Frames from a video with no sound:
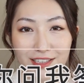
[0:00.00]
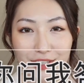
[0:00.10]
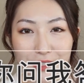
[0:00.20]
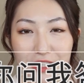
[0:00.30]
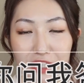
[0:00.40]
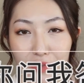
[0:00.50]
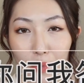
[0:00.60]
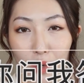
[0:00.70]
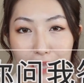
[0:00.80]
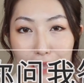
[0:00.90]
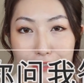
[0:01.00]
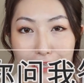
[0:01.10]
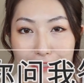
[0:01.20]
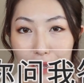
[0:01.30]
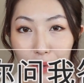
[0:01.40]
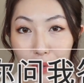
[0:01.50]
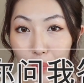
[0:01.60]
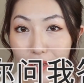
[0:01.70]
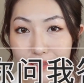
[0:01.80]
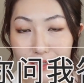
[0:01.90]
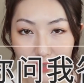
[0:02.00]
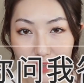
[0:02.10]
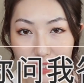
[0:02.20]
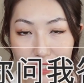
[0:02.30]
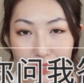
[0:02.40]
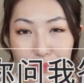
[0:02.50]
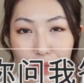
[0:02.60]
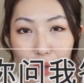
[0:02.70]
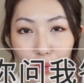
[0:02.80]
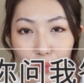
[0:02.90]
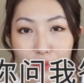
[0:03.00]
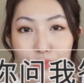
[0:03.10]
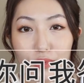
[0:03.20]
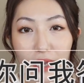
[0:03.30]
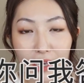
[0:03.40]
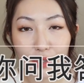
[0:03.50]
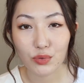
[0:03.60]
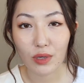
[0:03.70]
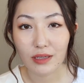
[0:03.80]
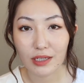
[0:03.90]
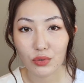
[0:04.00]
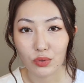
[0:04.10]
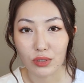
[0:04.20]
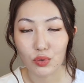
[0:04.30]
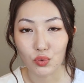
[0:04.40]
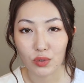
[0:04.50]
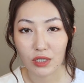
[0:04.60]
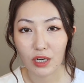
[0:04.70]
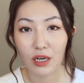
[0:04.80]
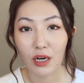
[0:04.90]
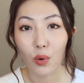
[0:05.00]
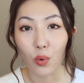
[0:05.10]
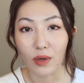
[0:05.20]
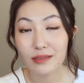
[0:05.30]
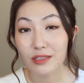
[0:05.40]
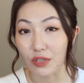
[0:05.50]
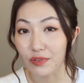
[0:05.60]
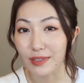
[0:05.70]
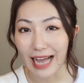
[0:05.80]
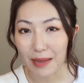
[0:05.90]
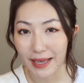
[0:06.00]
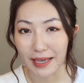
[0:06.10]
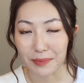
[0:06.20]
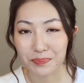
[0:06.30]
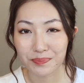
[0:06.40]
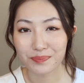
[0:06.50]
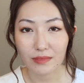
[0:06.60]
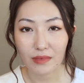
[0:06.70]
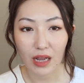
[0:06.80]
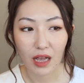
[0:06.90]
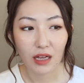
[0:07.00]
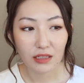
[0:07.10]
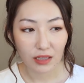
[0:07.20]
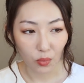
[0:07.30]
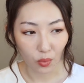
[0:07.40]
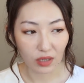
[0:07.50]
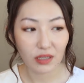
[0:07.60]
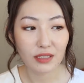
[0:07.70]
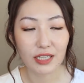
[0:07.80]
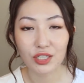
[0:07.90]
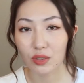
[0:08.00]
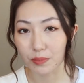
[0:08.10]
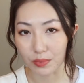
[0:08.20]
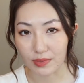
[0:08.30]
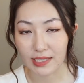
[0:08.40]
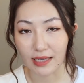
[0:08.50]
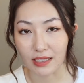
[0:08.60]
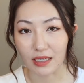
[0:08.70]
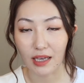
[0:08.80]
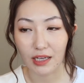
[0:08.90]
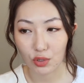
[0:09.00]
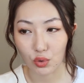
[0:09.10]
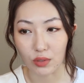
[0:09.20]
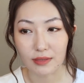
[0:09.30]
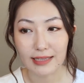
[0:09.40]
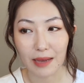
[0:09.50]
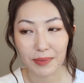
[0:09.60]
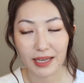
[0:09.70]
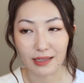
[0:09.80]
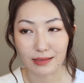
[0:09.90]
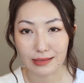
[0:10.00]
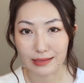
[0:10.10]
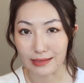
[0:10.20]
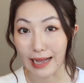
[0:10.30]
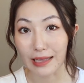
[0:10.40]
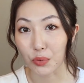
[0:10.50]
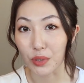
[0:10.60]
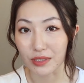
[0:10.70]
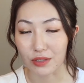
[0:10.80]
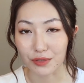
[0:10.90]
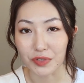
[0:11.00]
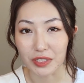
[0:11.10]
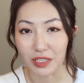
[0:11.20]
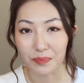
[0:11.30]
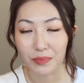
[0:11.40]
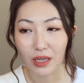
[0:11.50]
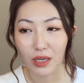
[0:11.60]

这期的你问我答是大家很关心的一个问题，关于 A 酸 A 醇如何和活性成分搭配。那我个人是不建议 A 醇搭配其他的活性成分的。